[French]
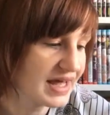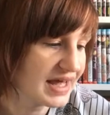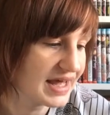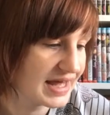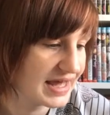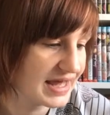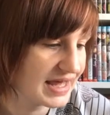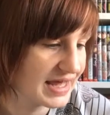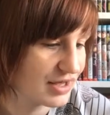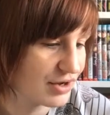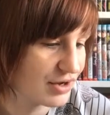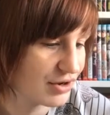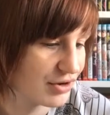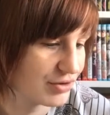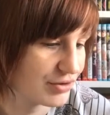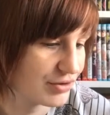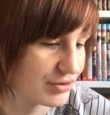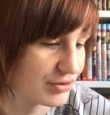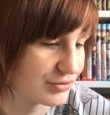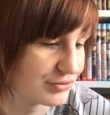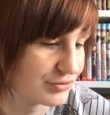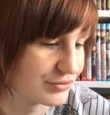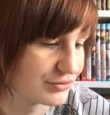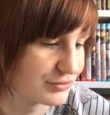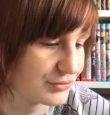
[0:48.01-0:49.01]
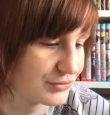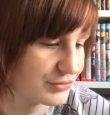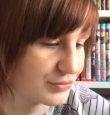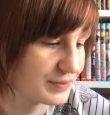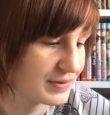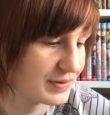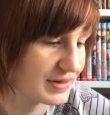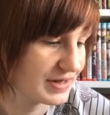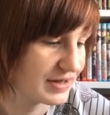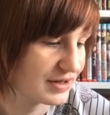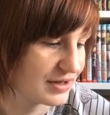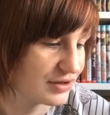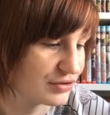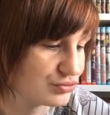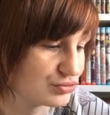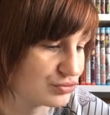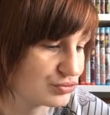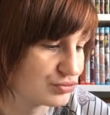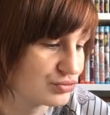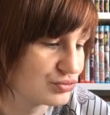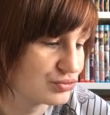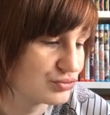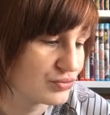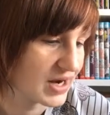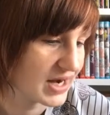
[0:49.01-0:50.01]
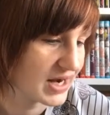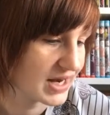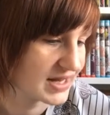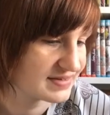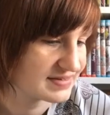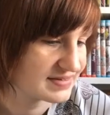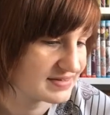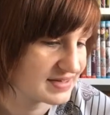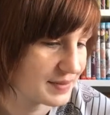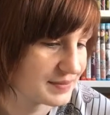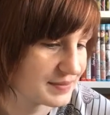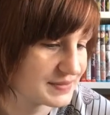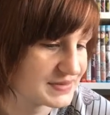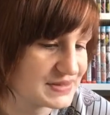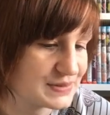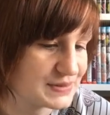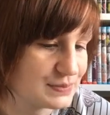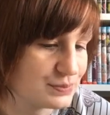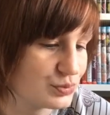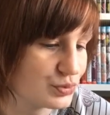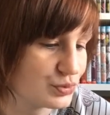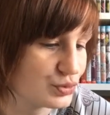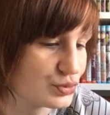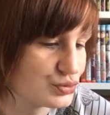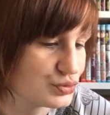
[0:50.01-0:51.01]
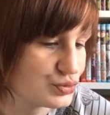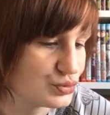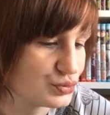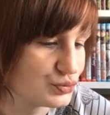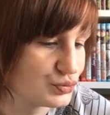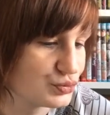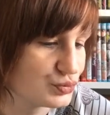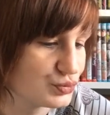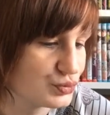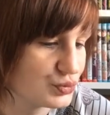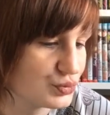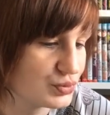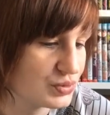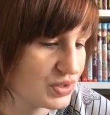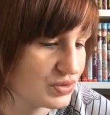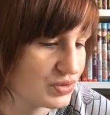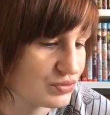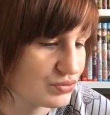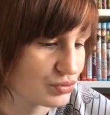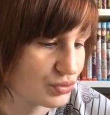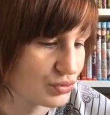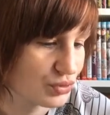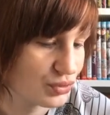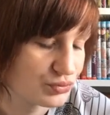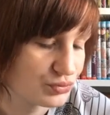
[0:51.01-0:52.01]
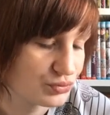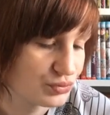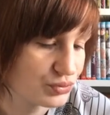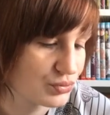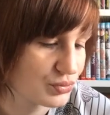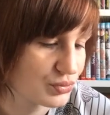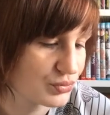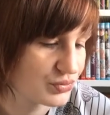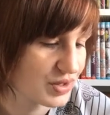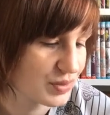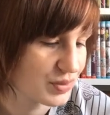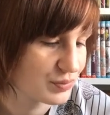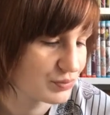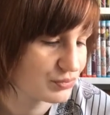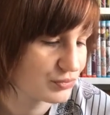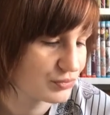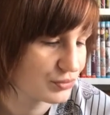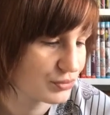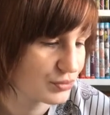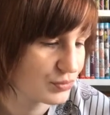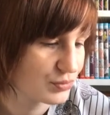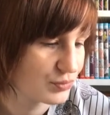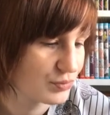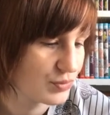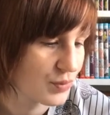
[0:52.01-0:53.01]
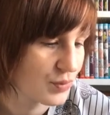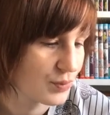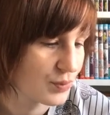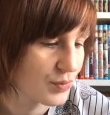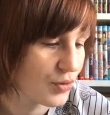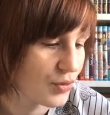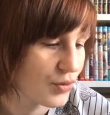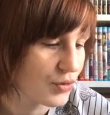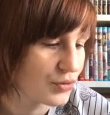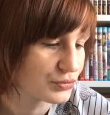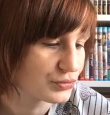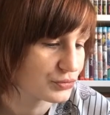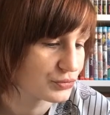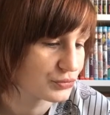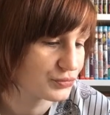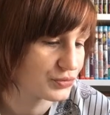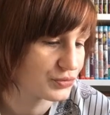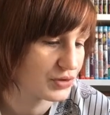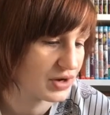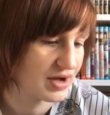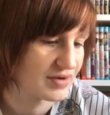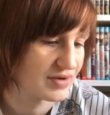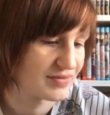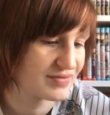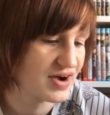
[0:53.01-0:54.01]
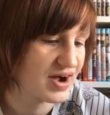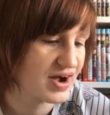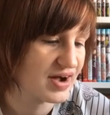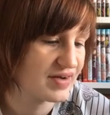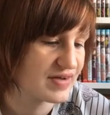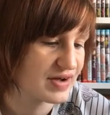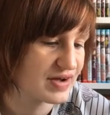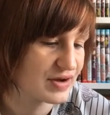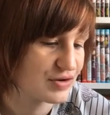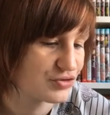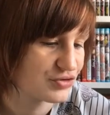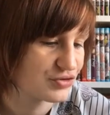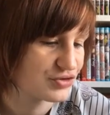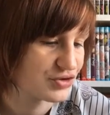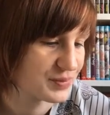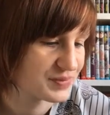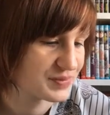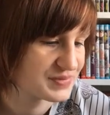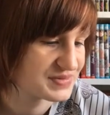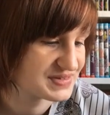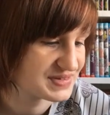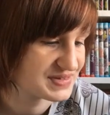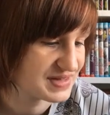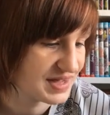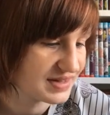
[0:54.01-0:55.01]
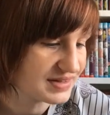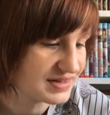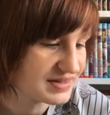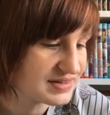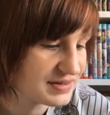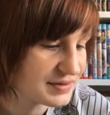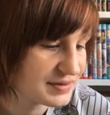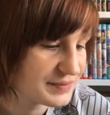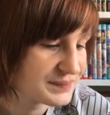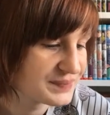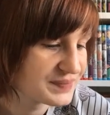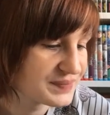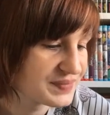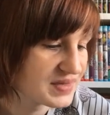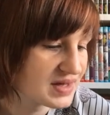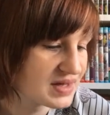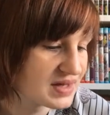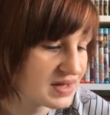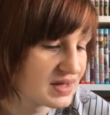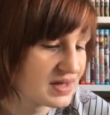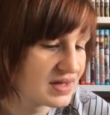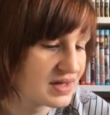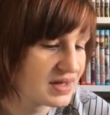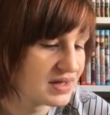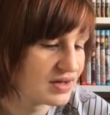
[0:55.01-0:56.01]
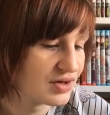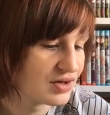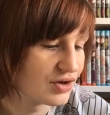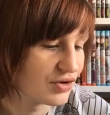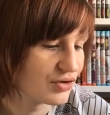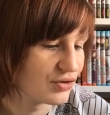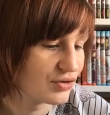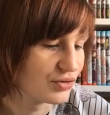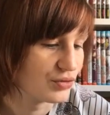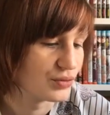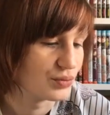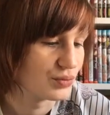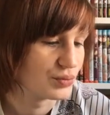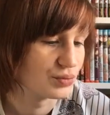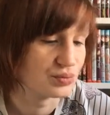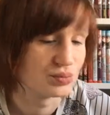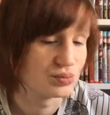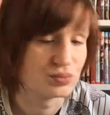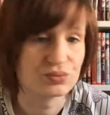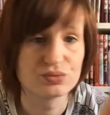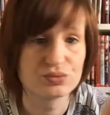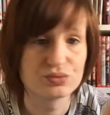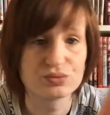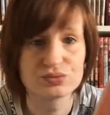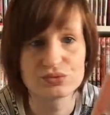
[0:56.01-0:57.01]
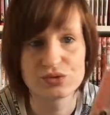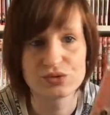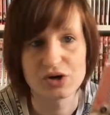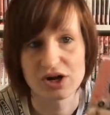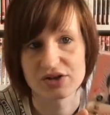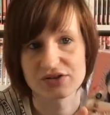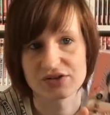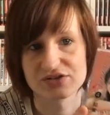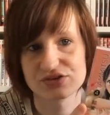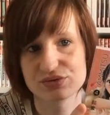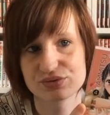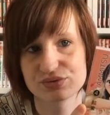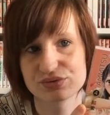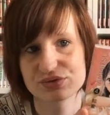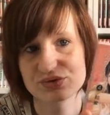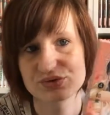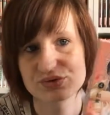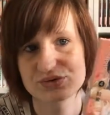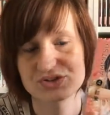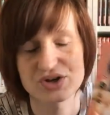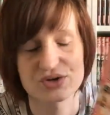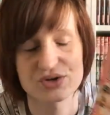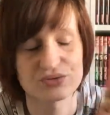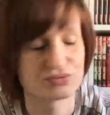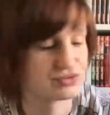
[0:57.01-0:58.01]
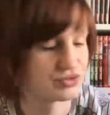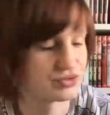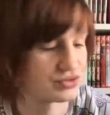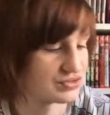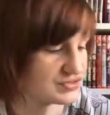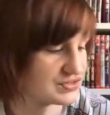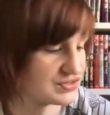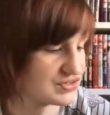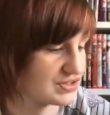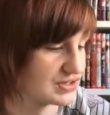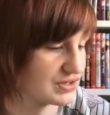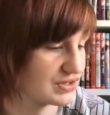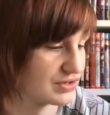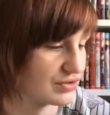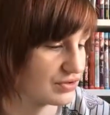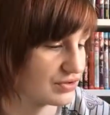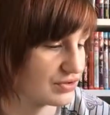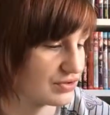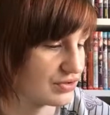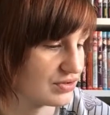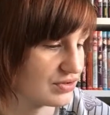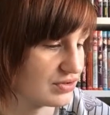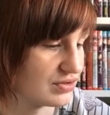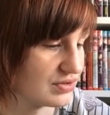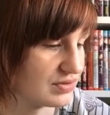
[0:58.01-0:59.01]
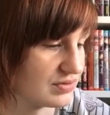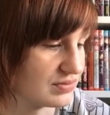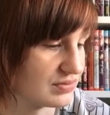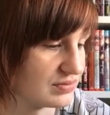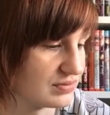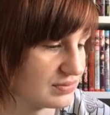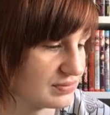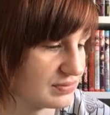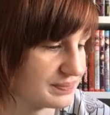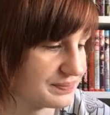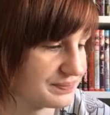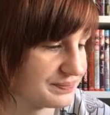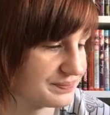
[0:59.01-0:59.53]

Et euh, donc bah du coup voilà c'est un petit peu du vu et du revu qu'on a pour le moment donc voilà voir avec le tome 5 euh, voilà, c'est tout ce que j'ai à vous en dire. Euh,